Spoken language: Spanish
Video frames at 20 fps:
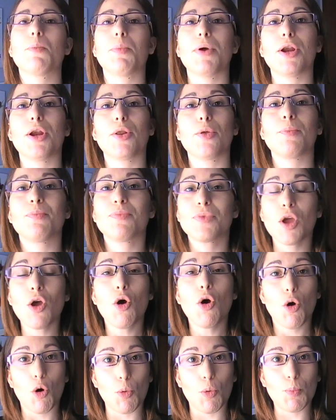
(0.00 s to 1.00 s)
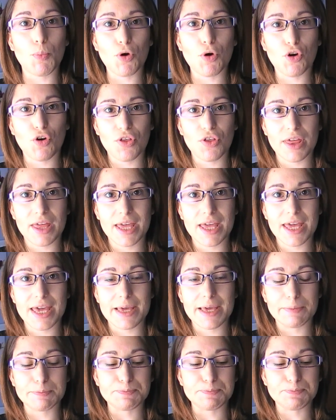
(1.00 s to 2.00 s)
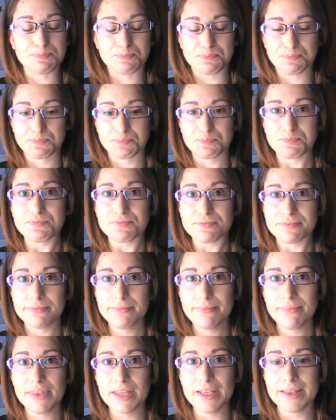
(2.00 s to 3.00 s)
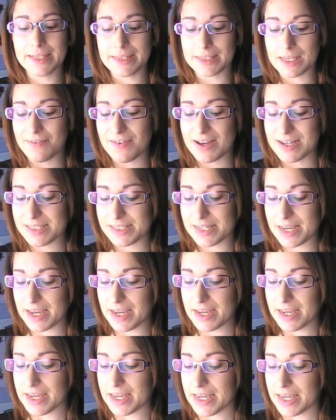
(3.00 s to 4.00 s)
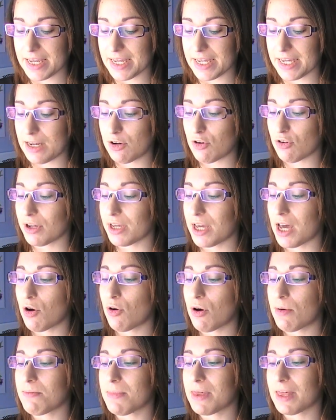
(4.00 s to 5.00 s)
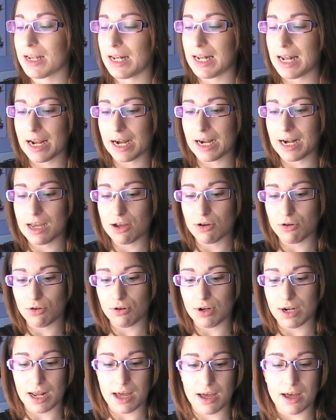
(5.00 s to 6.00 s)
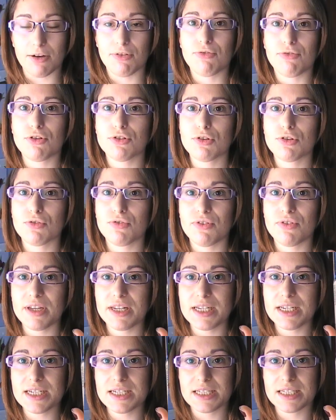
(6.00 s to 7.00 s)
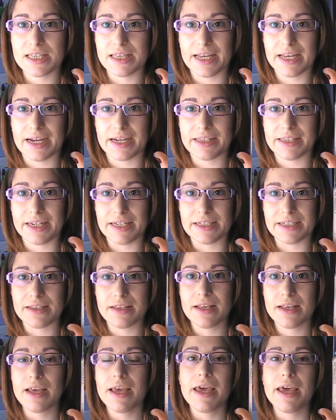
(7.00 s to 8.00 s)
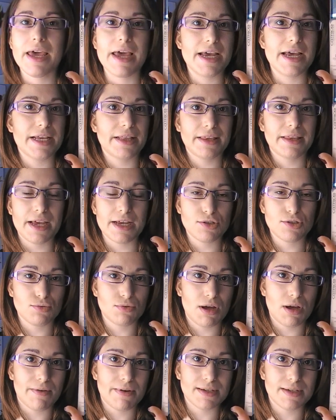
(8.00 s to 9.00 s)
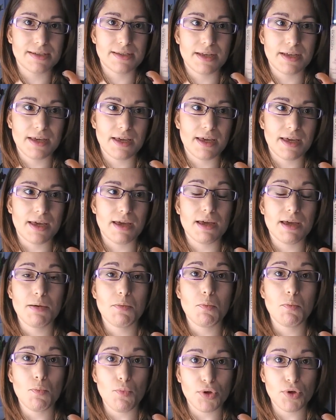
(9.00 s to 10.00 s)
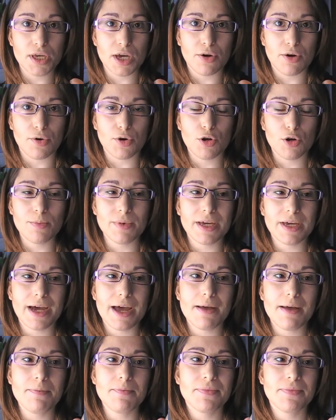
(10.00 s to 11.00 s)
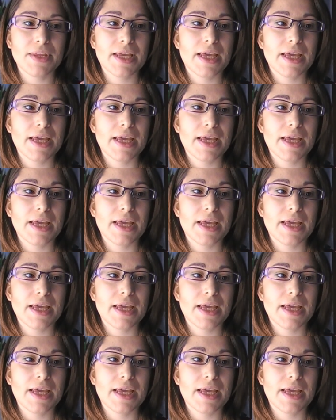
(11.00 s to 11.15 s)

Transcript: perdón, un poco de, esta base y lo que hago es mezclarla con la Photo Finish de Catriz. Esta es una base muy económica,